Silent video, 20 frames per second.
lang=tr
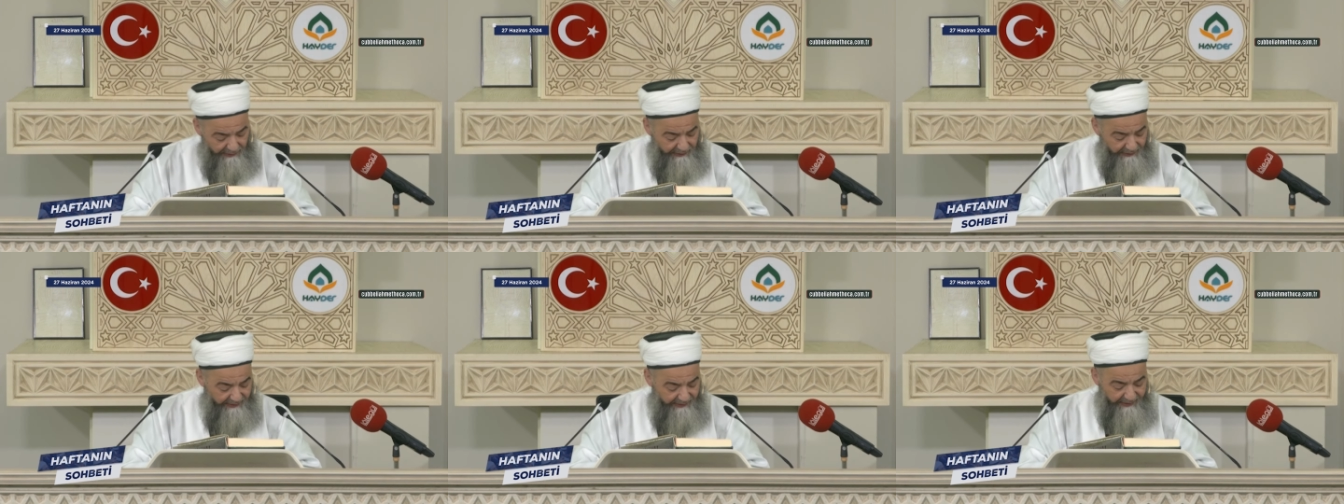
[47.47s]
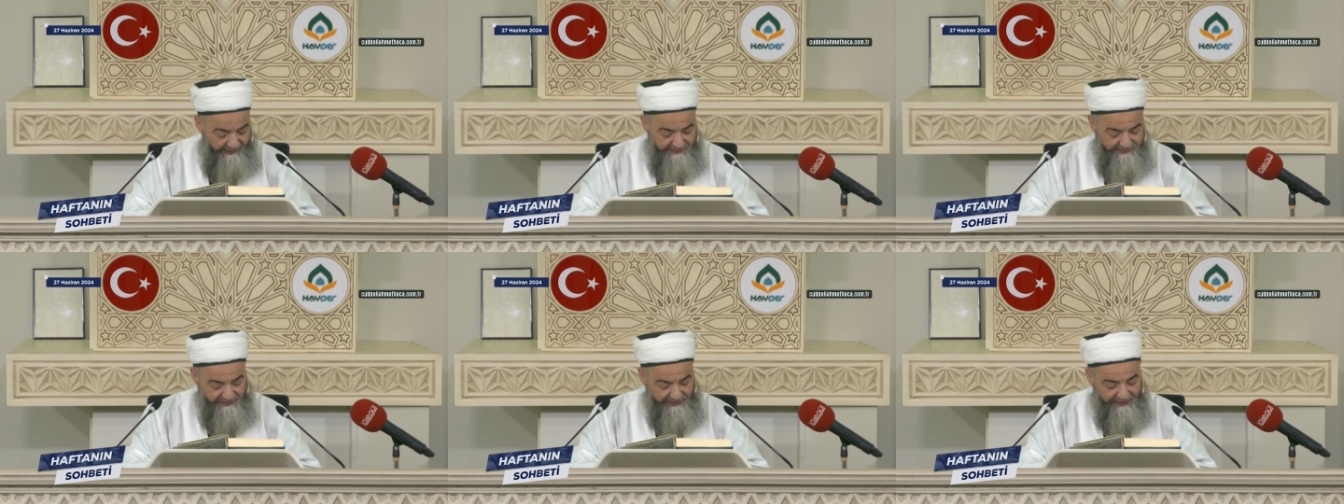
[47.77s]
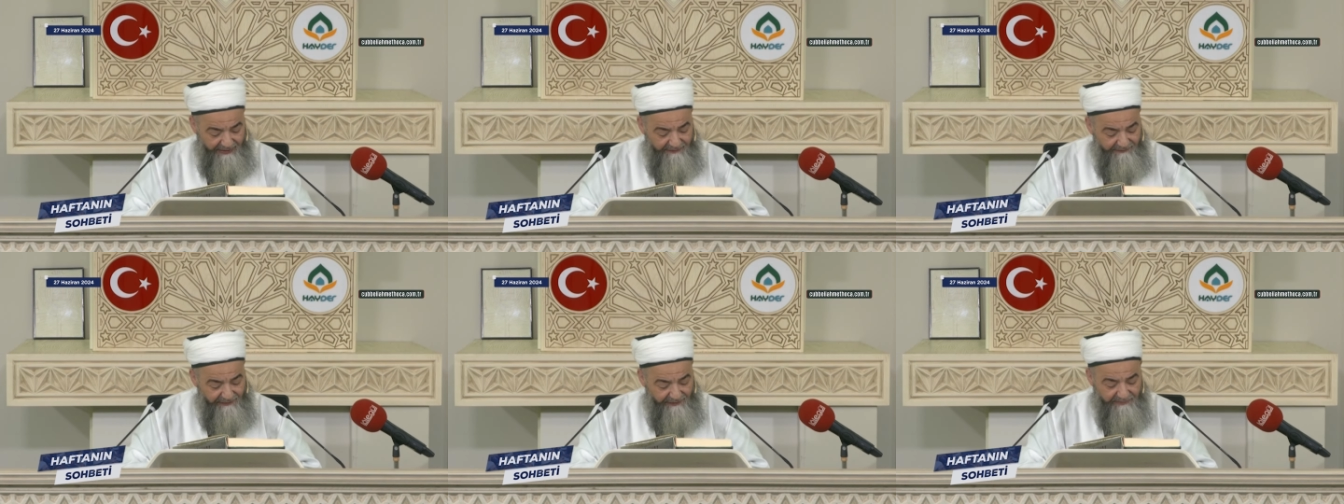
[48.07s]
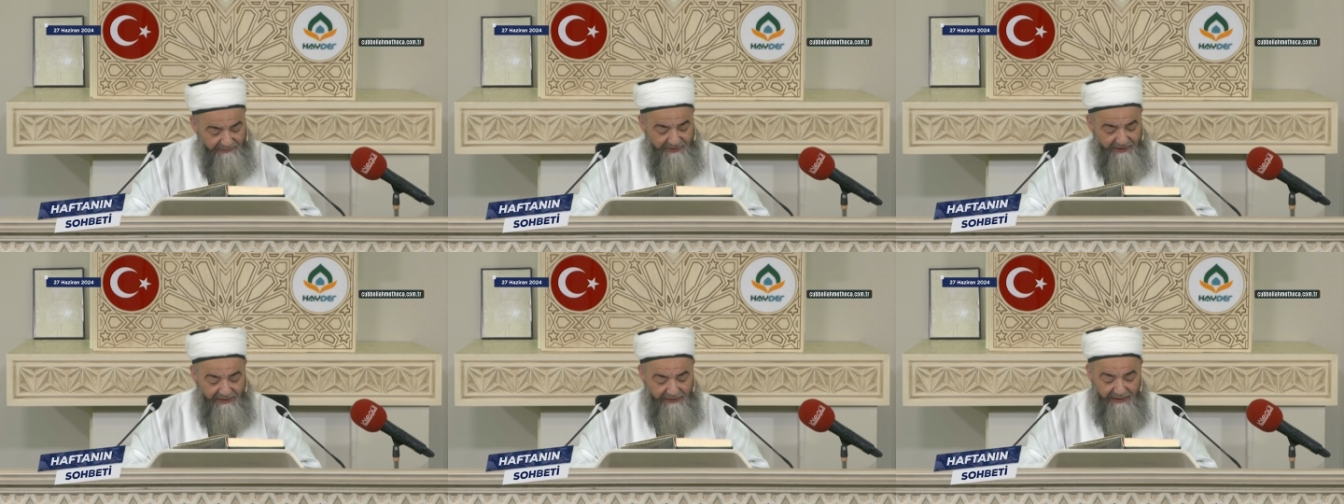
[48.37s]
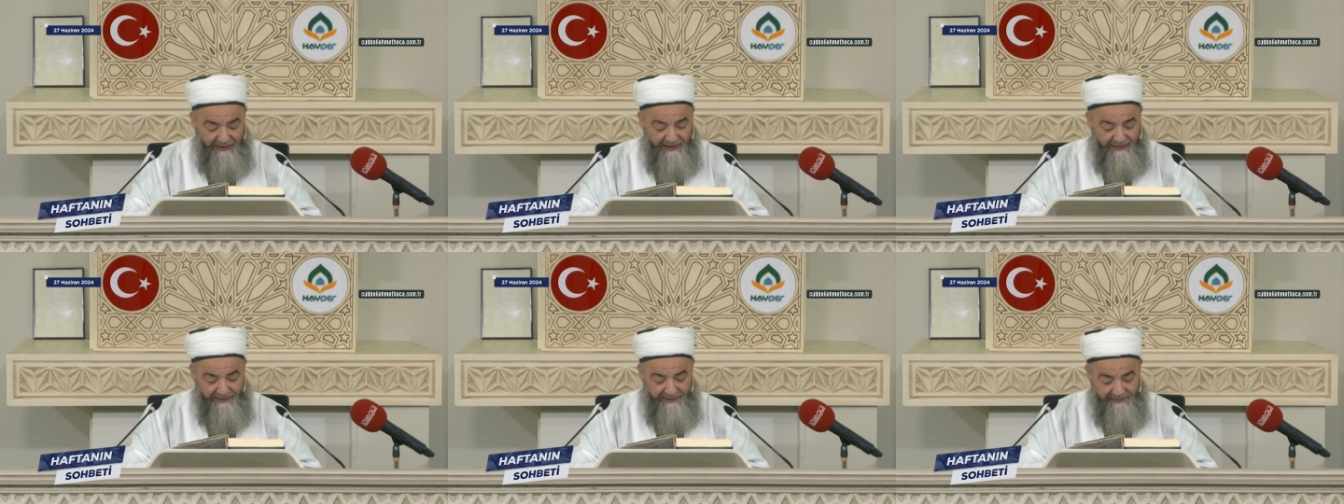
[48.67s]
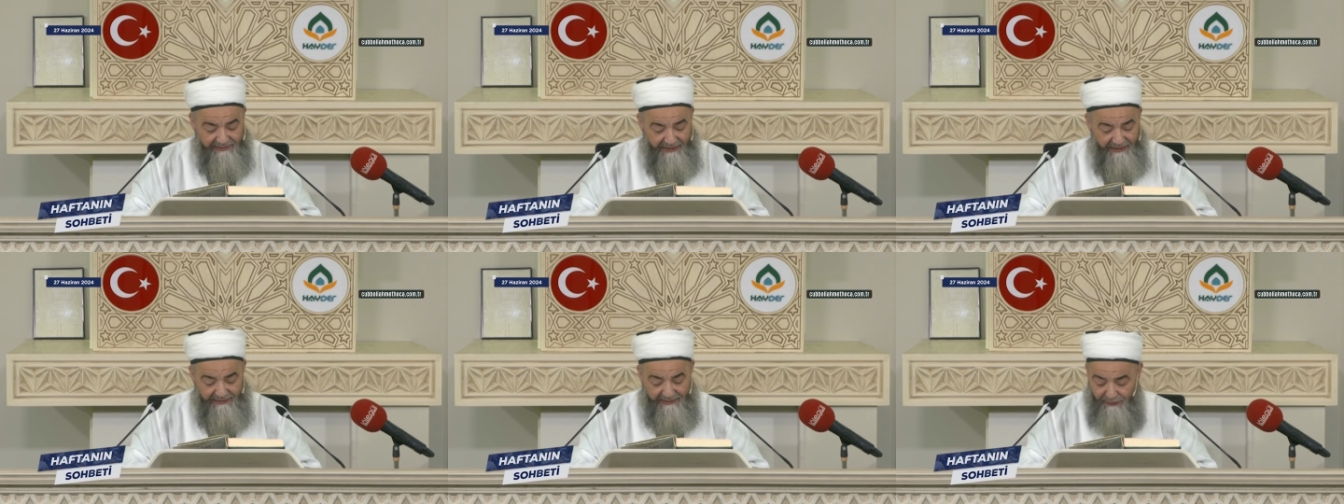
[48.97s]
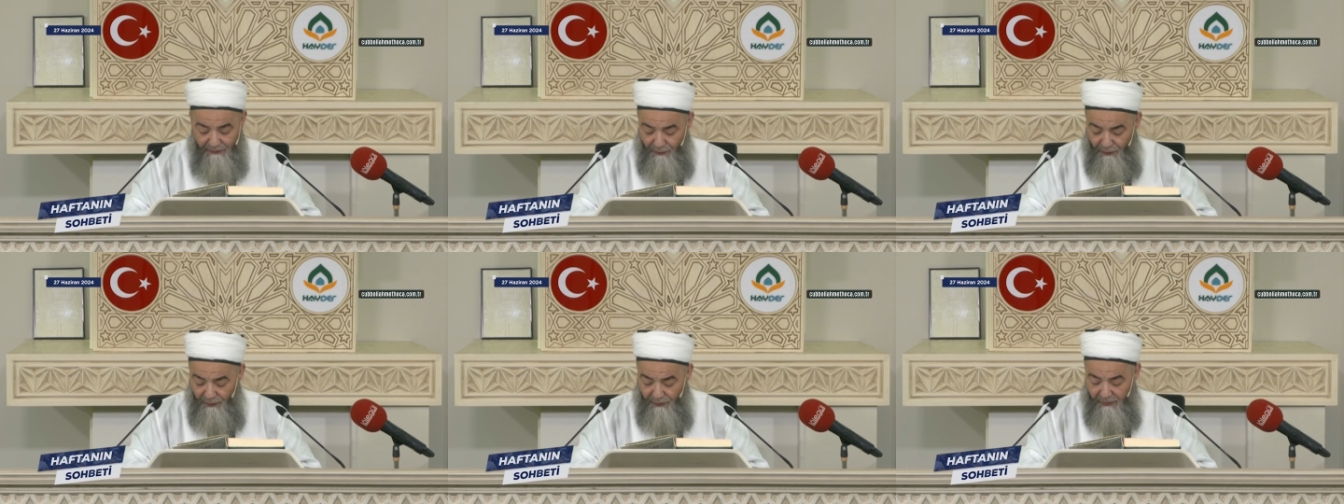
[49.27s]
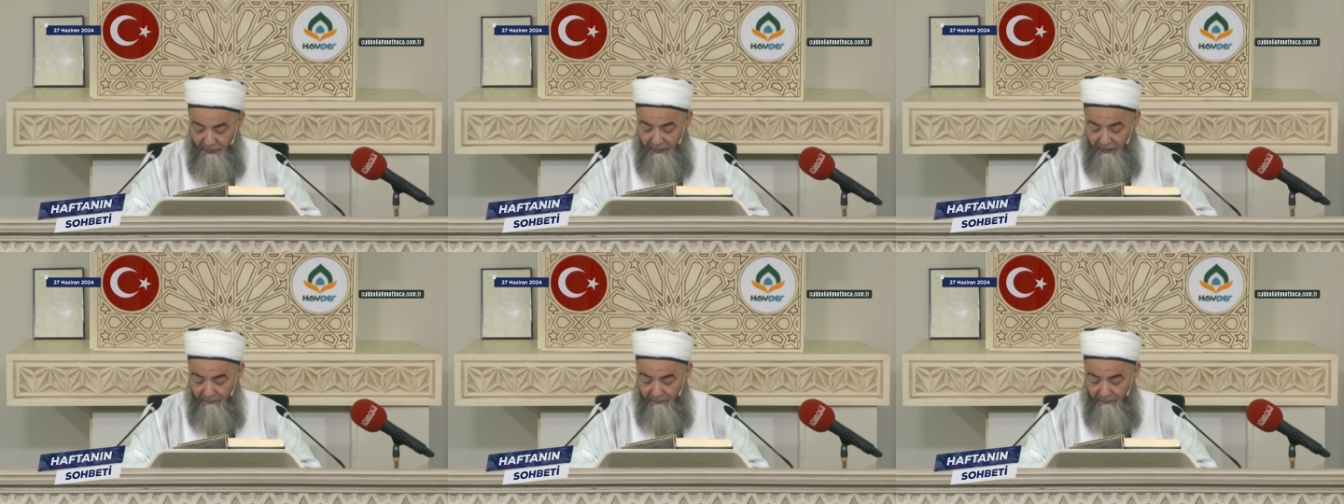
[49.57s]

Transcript: E, Hazreti Ali Efendimiz'den de ayrıyetten geliyor.